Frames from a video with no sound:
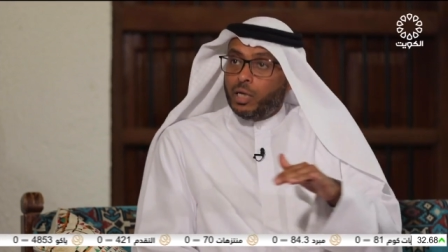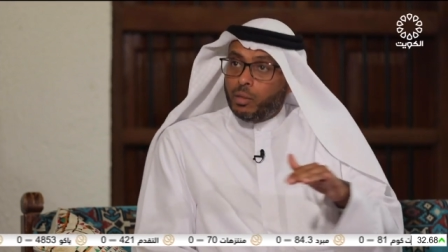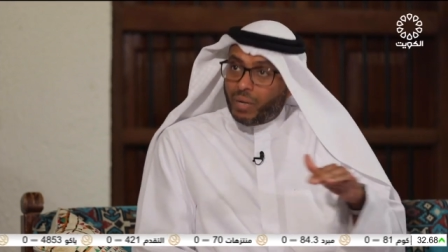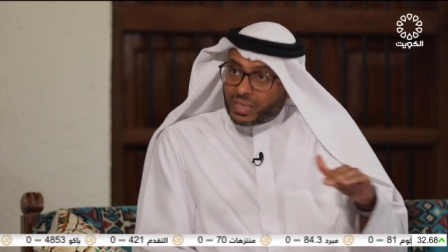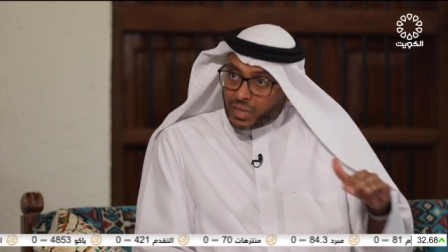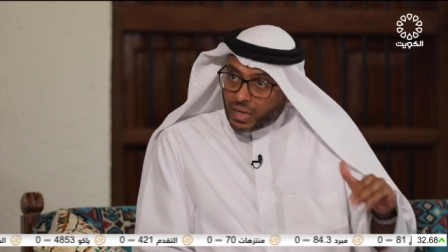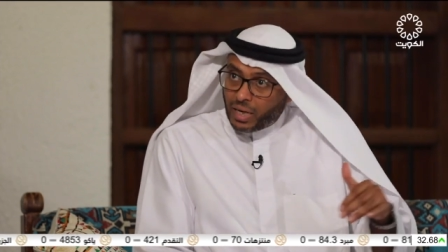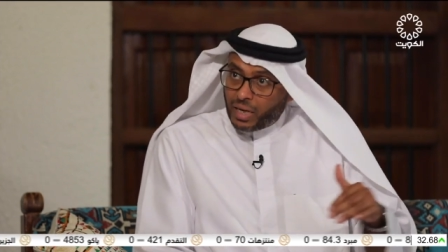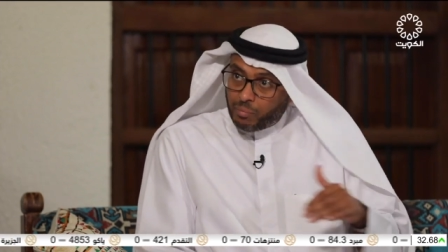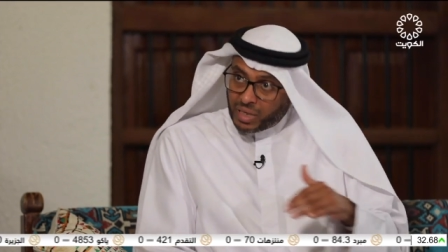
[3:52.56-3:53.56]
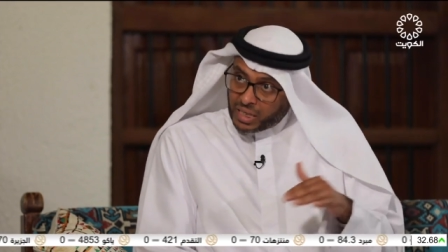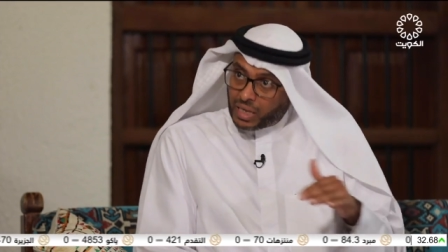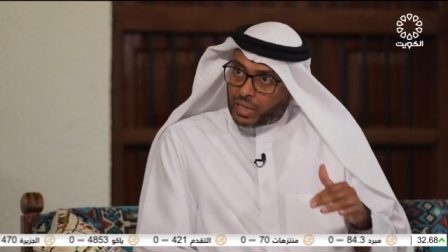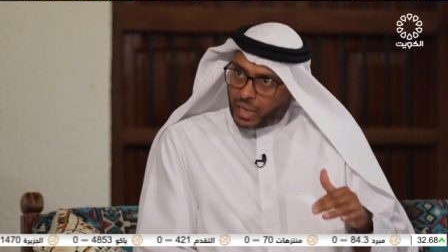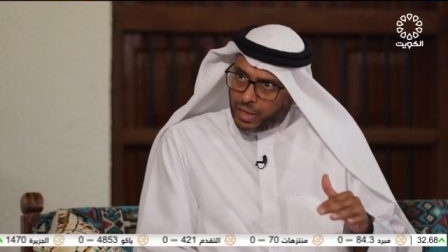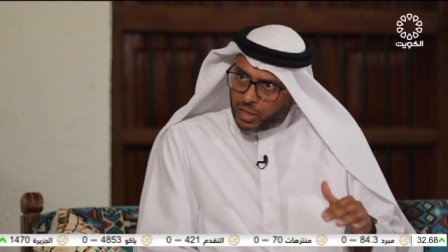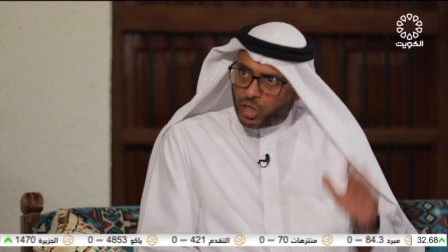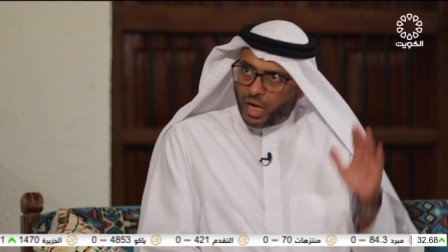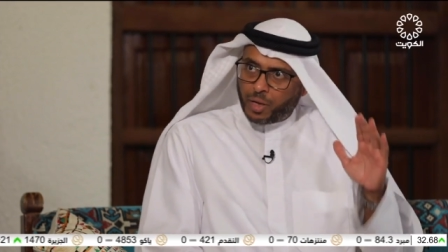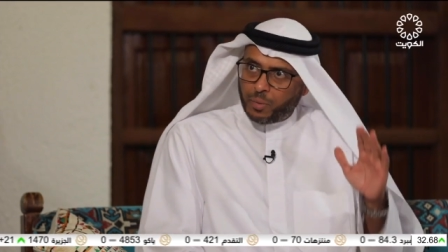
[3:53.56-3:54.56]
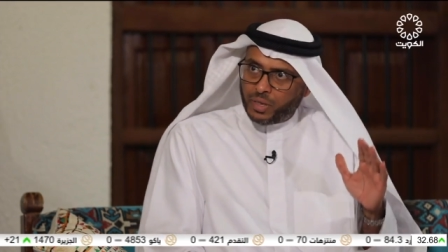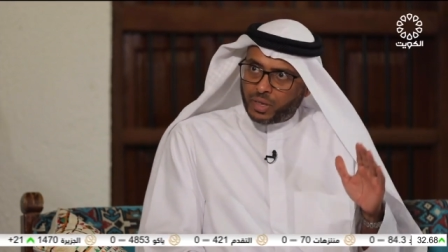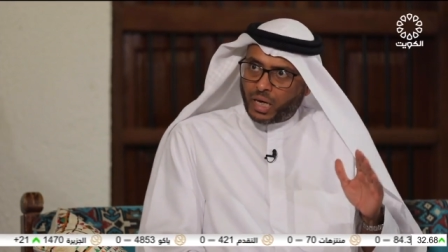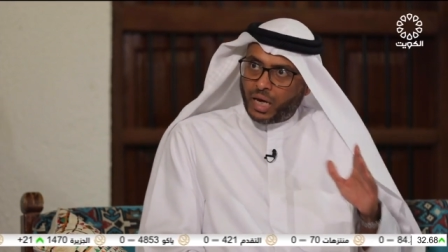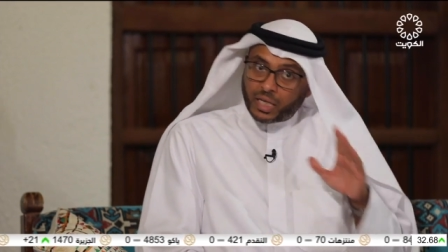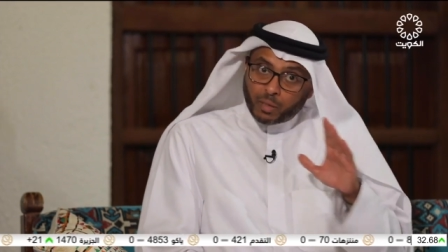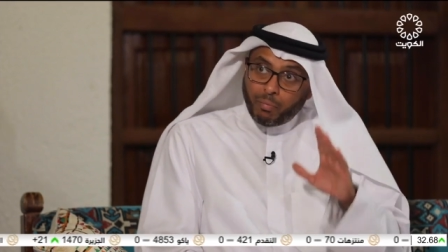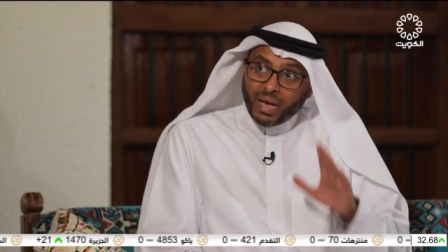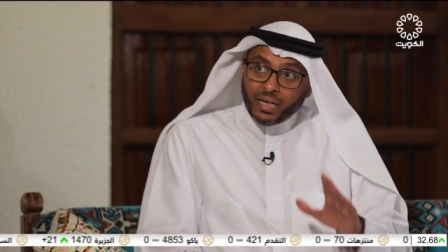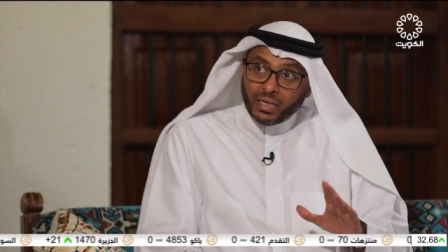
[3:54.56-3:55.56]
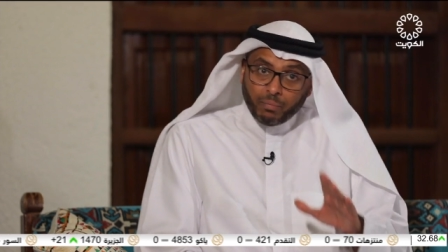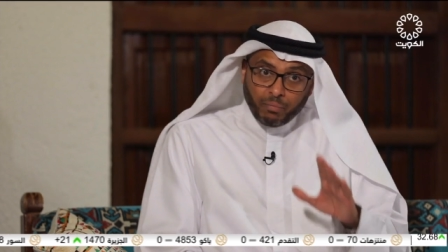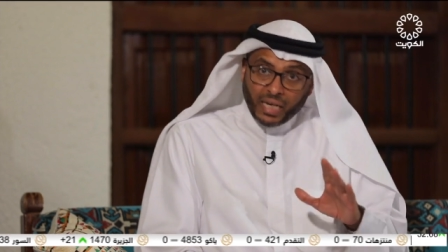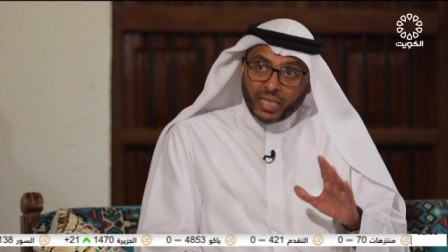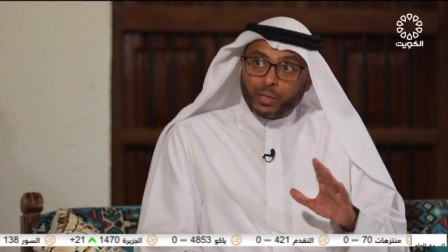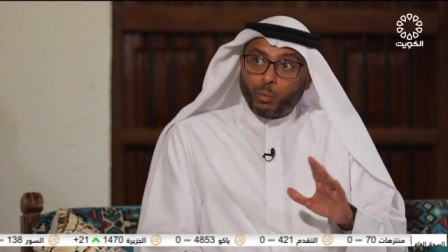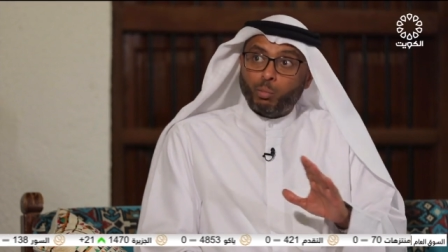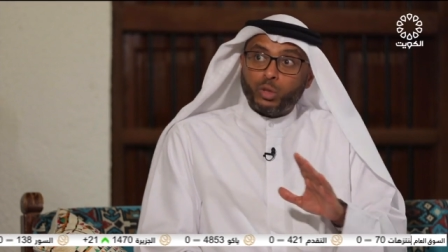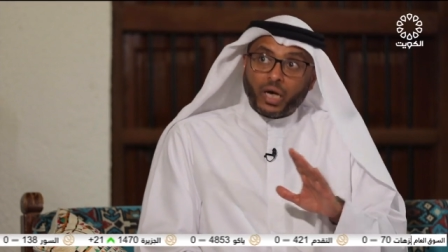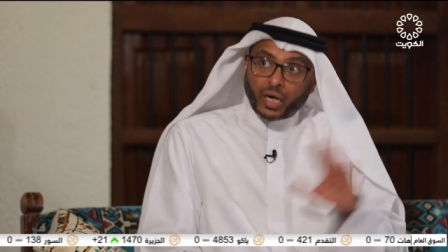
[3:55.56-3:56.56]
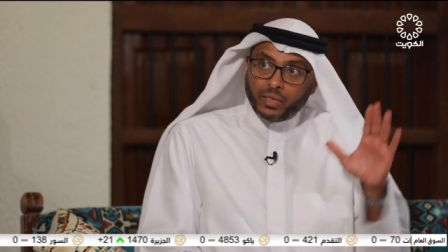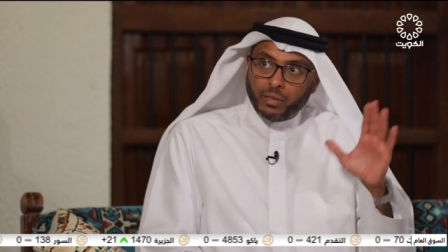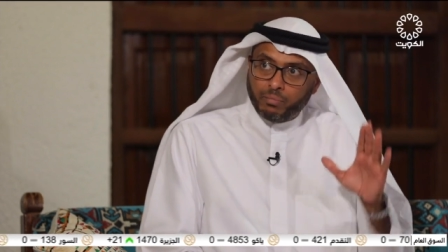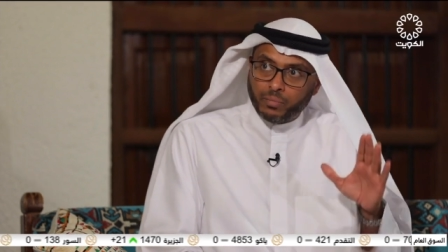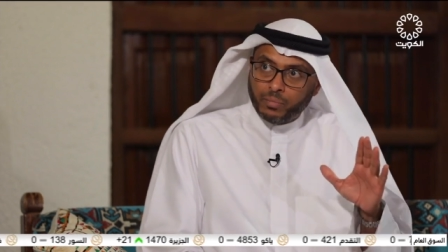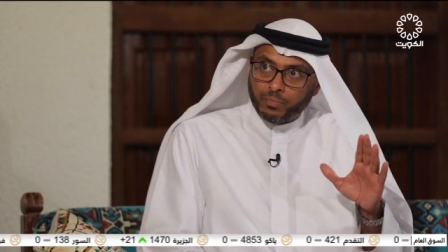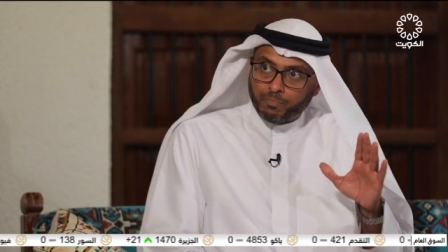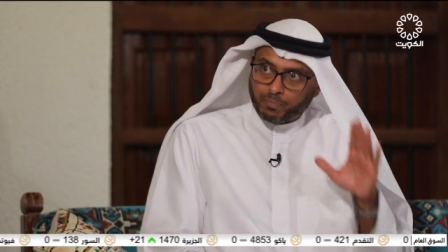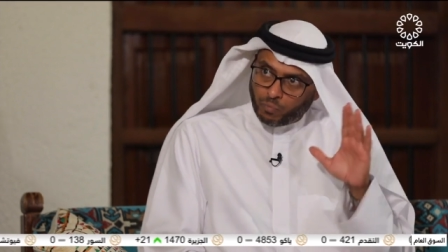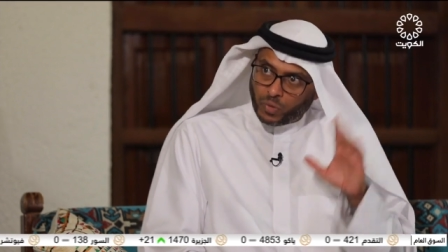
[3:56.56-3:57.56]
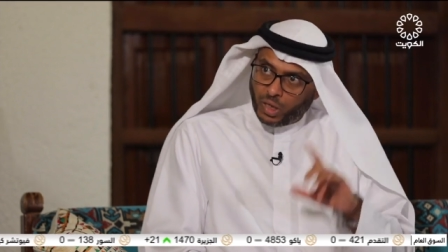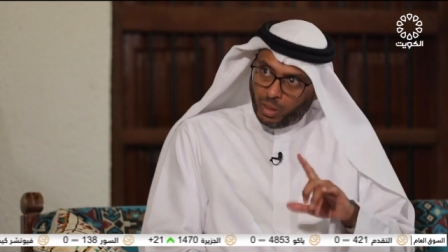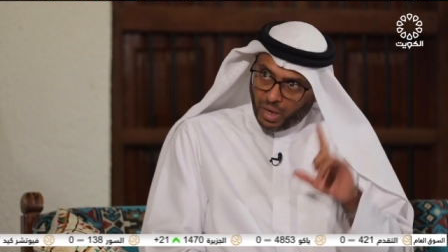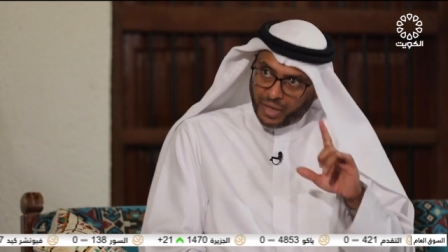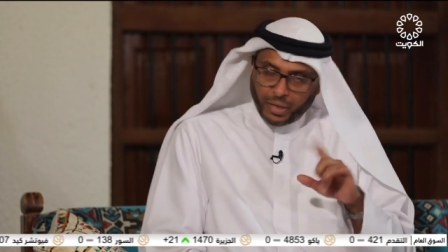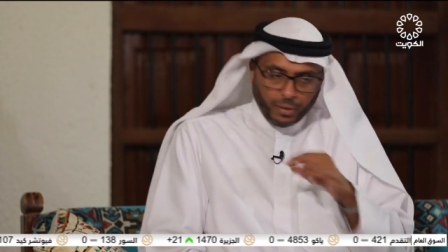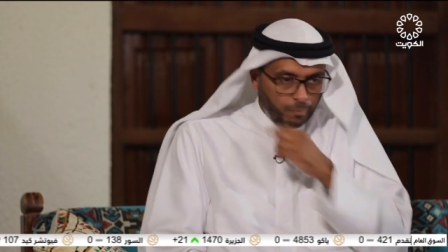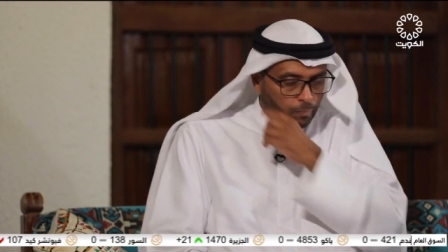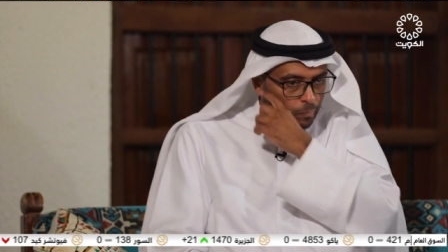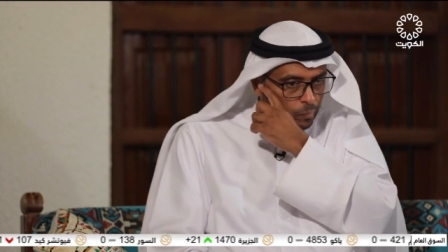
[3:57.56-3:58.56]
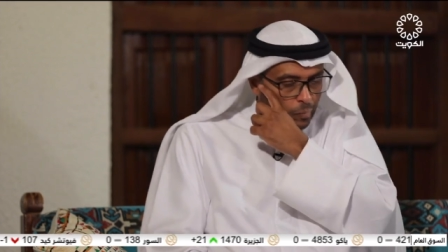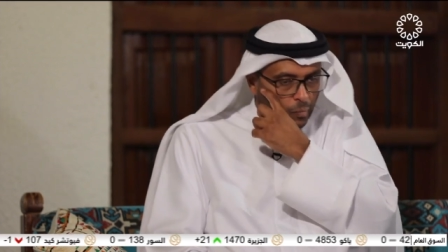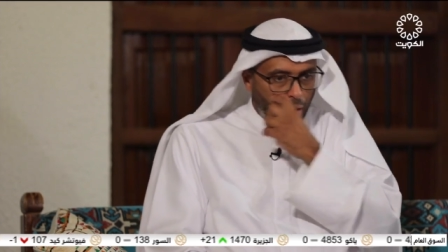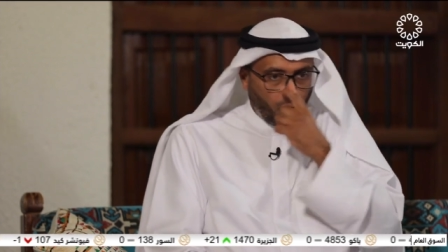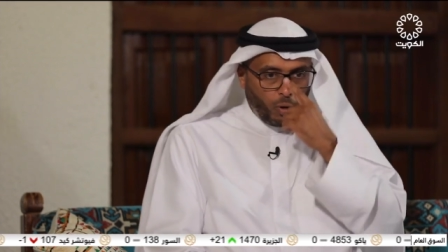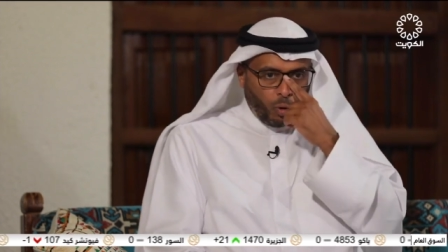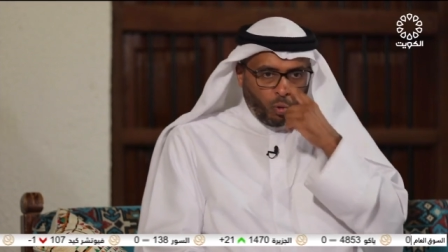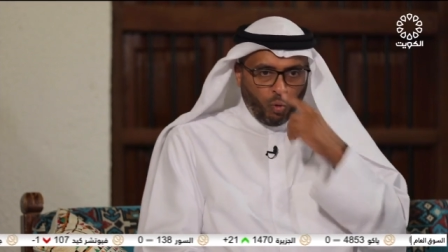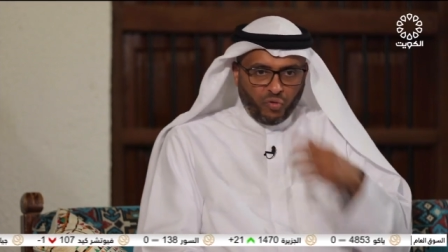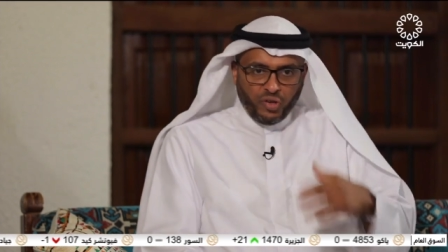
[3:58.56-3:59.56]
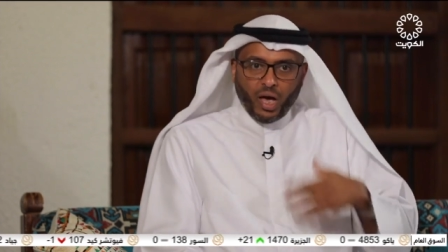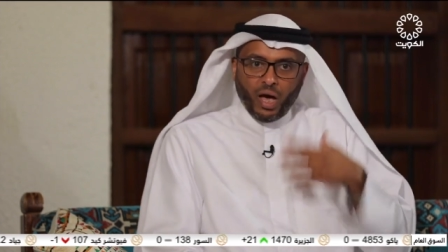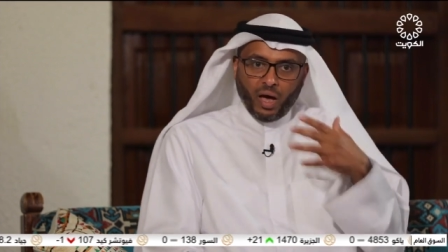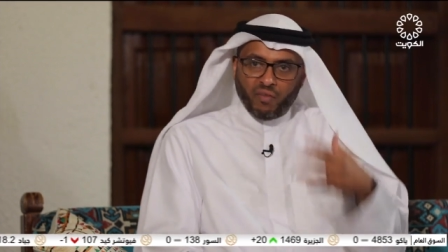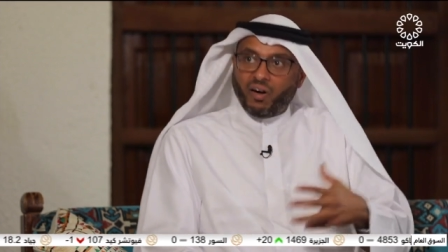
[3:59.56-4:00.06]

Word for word: المنطقة منطقة الخليج العربي كانت بل بلد متقدم البحرين وفيها